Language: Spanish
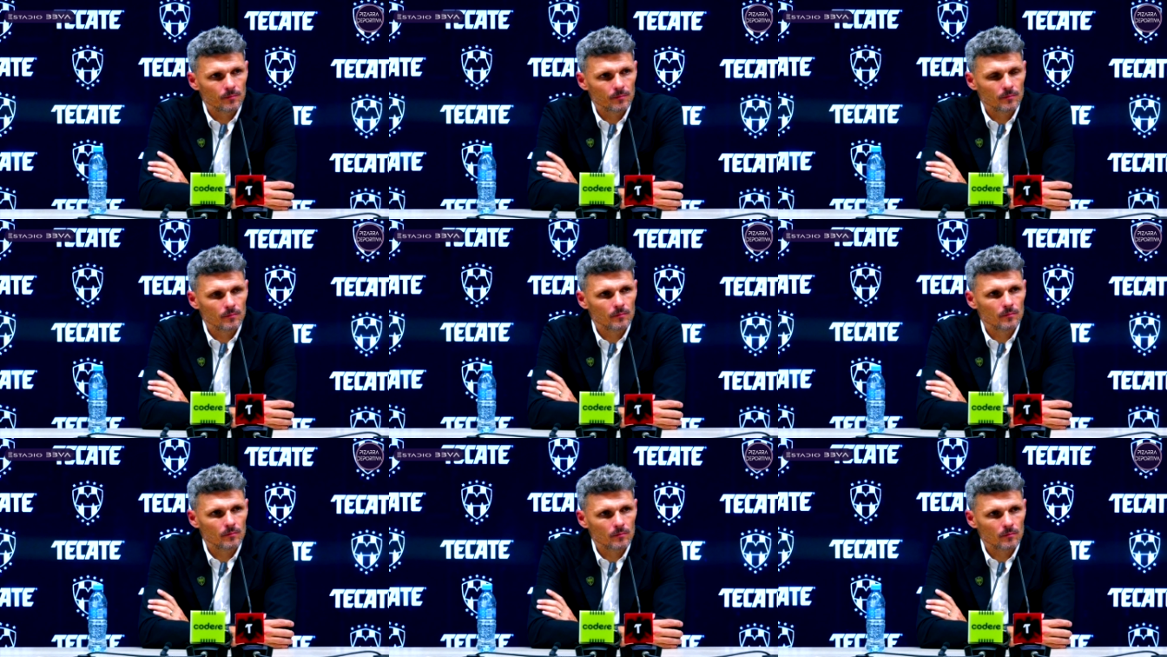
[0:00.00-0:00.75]

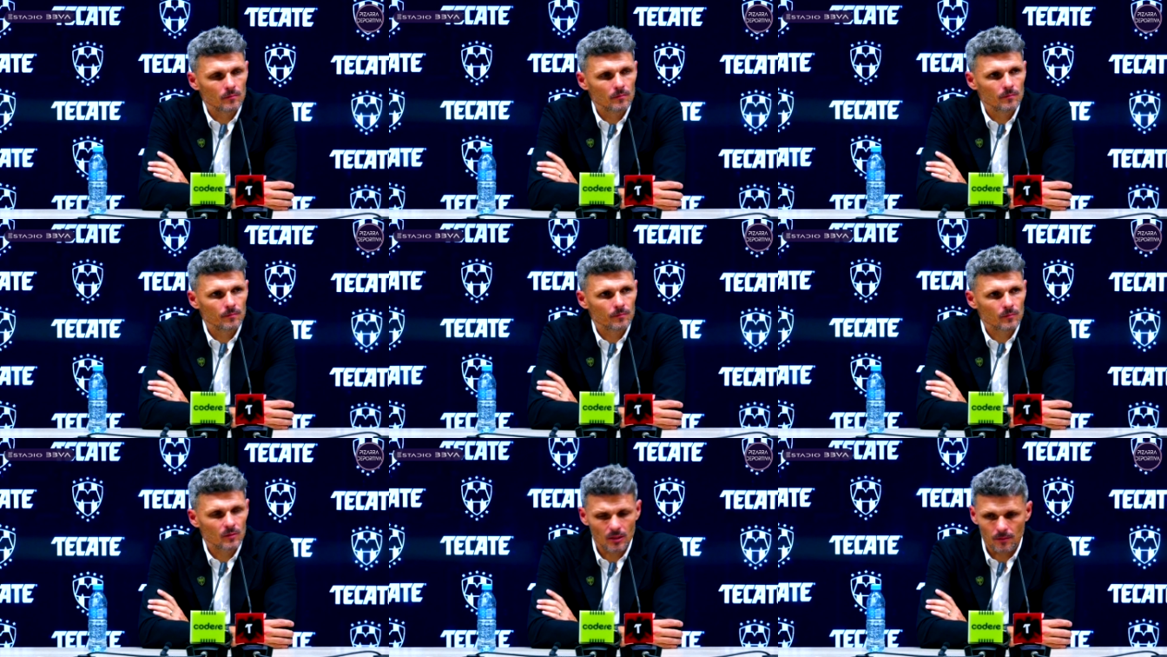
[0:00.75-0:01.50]
derrotado en este
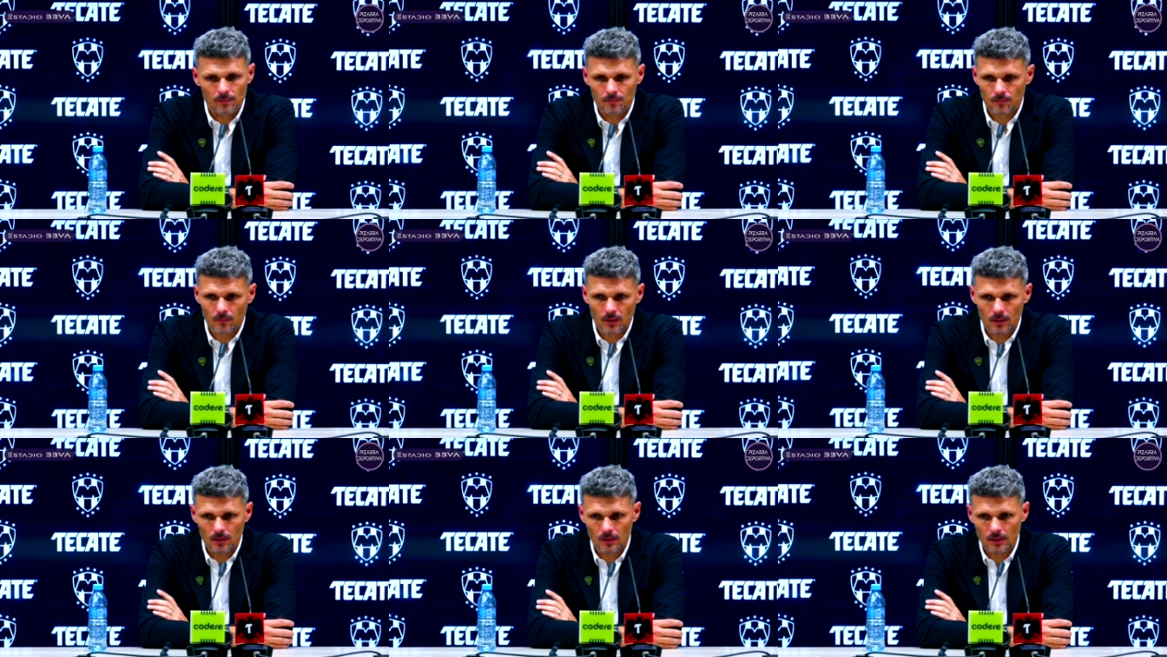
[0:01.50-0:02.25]
partido? Sí,
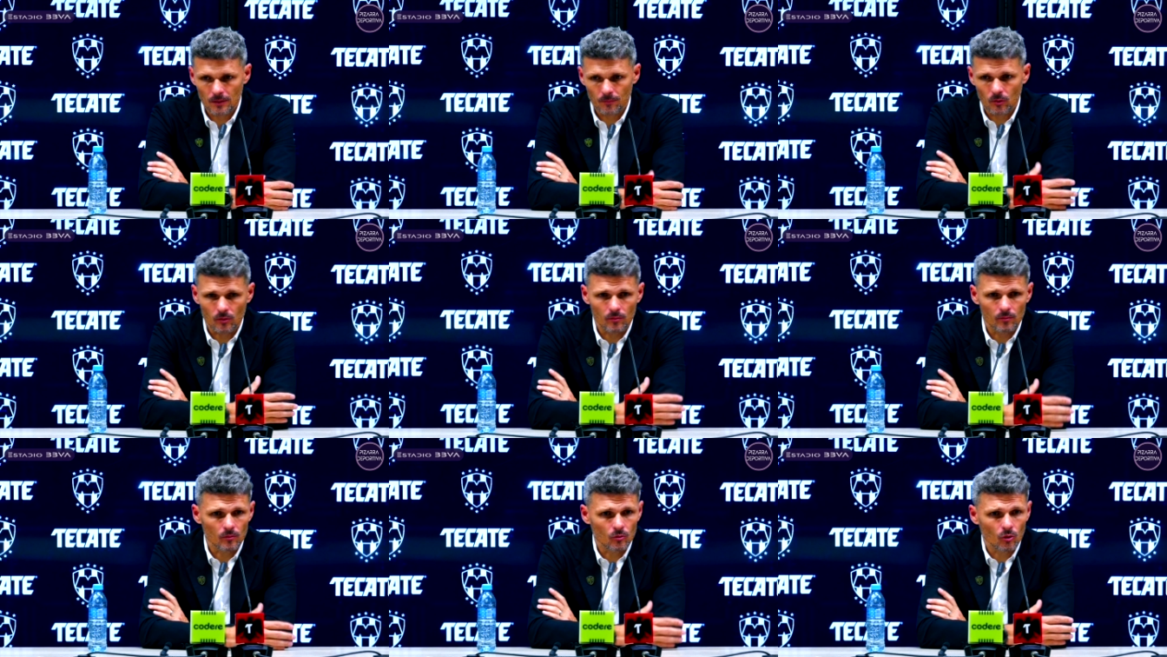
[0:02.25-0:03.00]
eh,
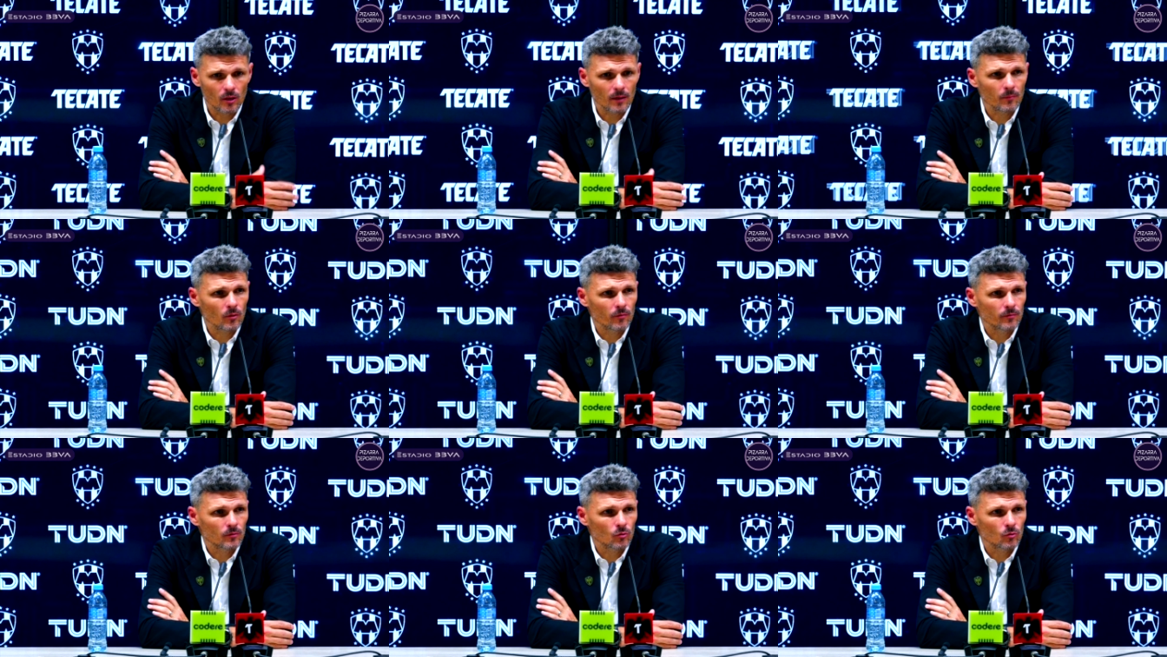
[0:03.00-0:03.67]
bueno, dos cambios.